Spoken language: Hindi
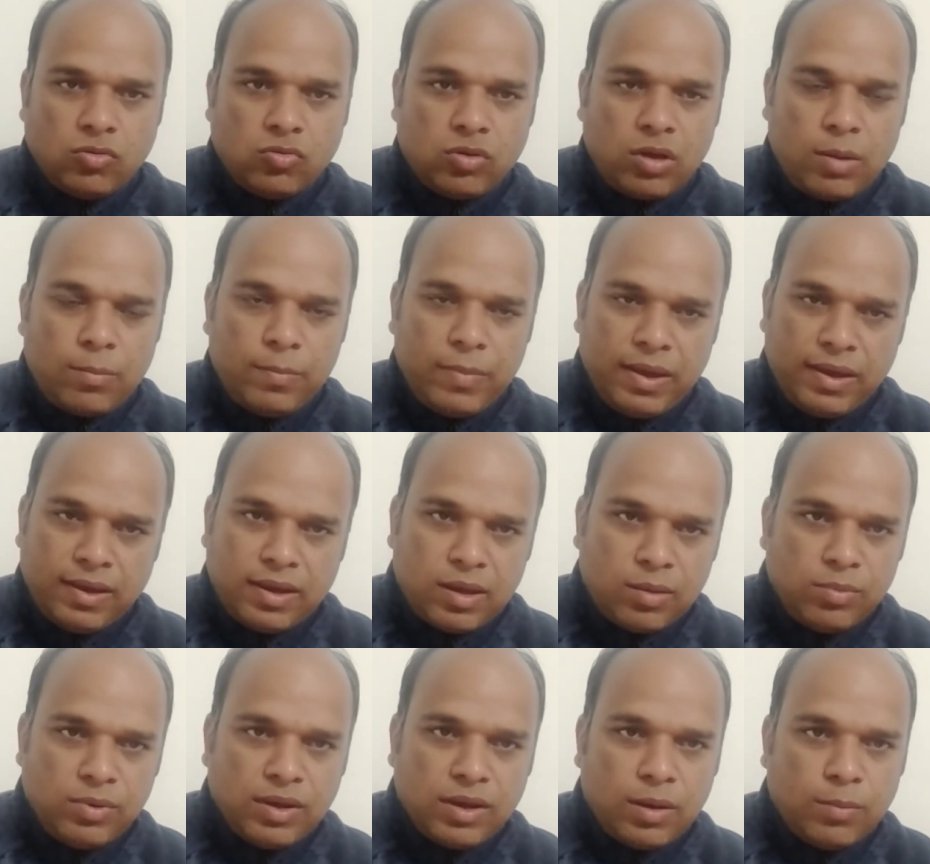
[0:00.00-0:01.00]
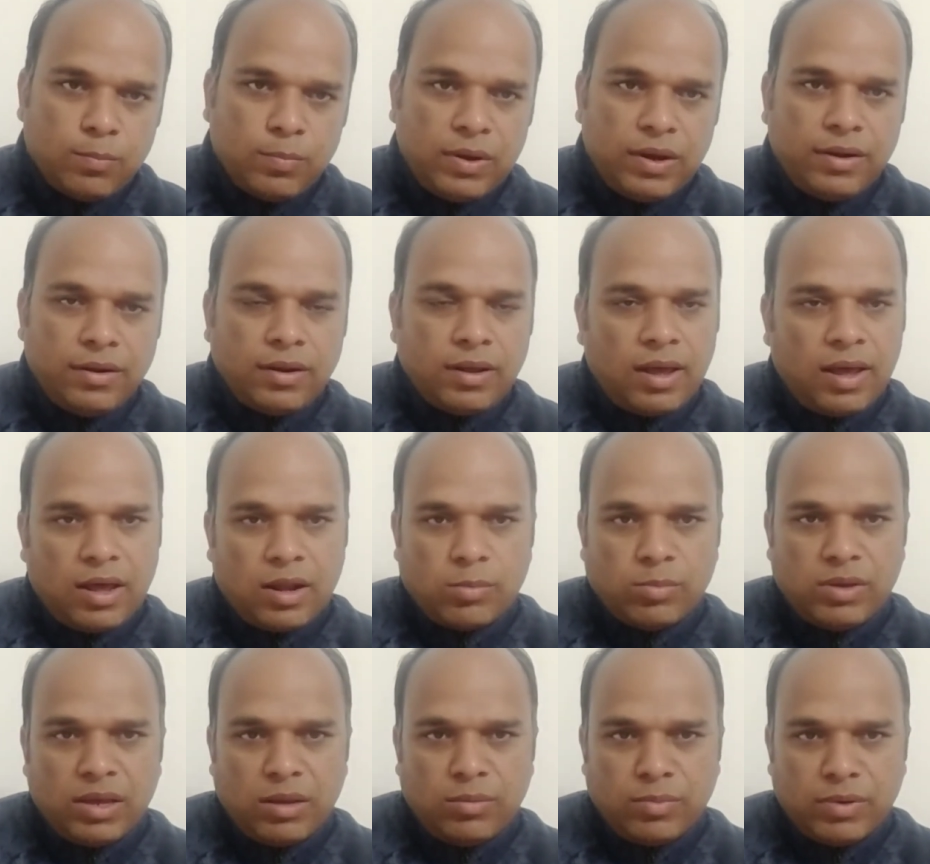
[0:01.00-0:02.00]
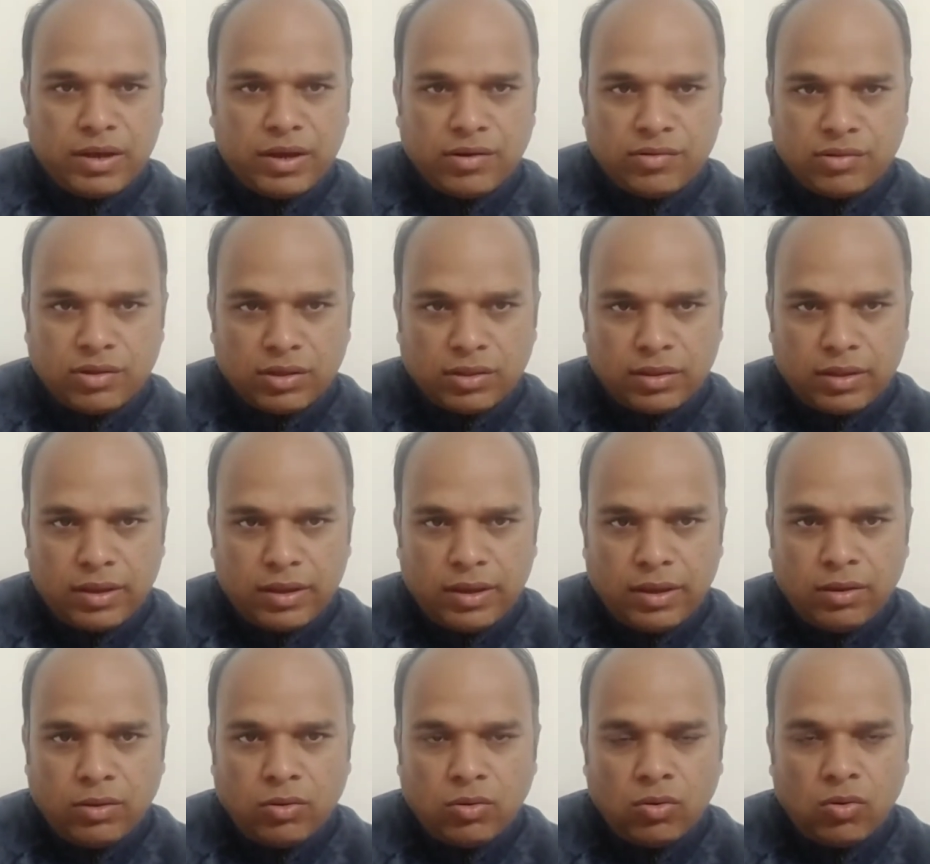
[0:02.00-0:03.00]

तो आप बैंक का भी कंप्लेंट आरबीआई में कर सकते हैं